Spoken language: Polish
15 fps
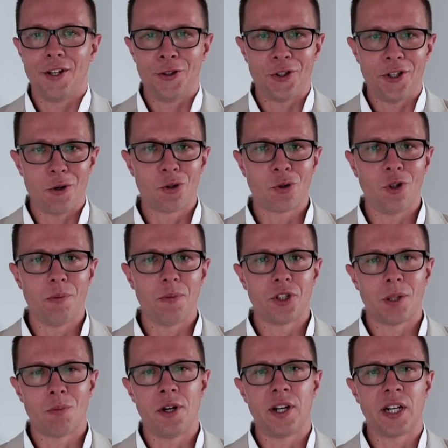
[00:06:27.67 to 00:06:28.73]
No nie oszukujmy
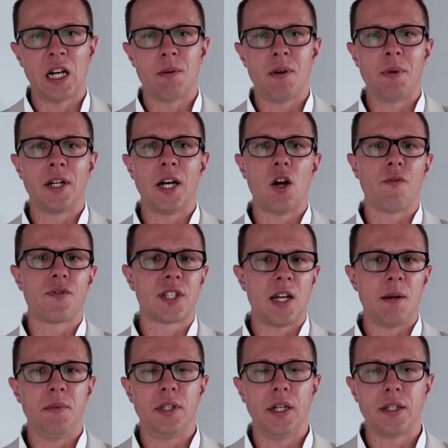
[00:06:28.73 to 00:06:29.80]
się, moje reklamy biegają w w
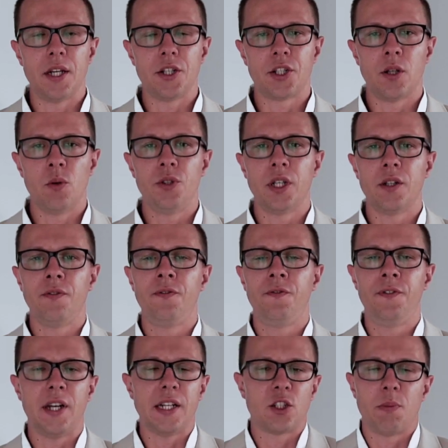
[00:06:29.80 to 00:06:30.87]
całym internecie. Ludzie
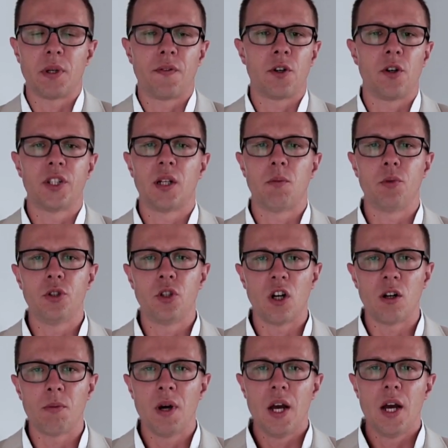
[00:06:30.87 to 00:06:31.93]
wiedzą jak wygląda mój
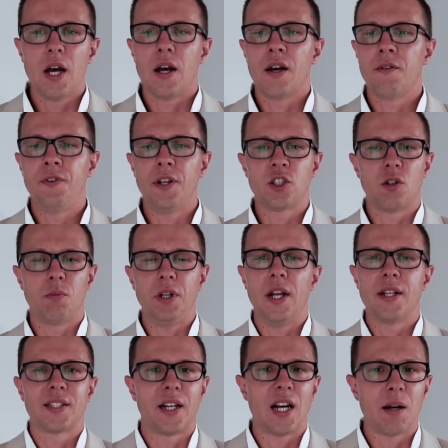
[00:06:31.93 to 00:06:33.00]
dom, e, wiedzą
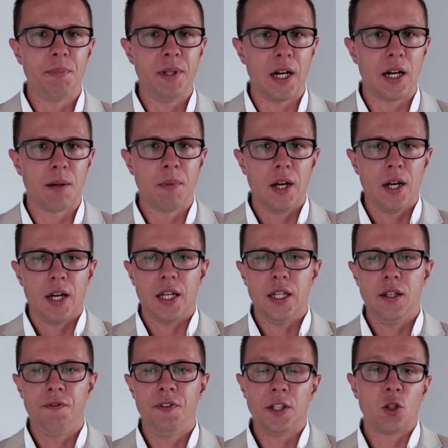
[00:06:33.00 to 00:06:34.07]
ile zarabiam
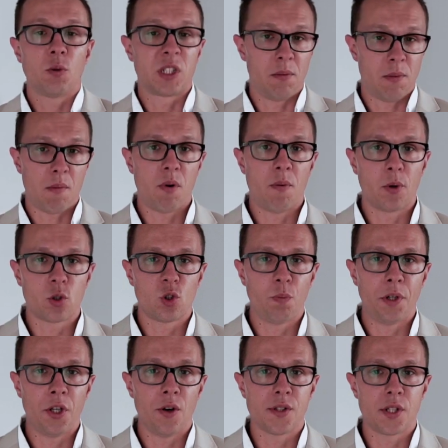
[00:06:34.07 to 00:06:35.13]
i wiedzą, że mam po prostu
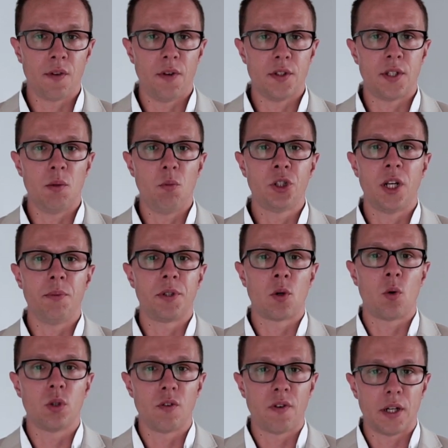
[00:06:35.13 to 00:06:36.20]
pieniądze, więc nie muszę im
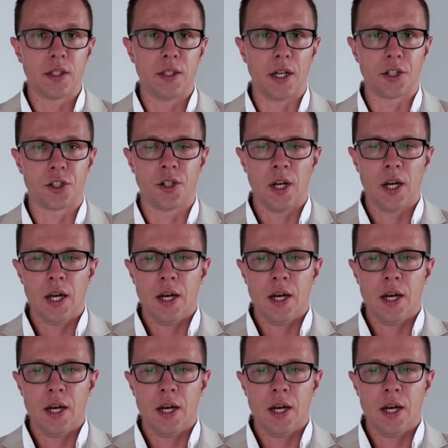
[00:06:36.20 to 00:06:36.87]
tego udowadniać.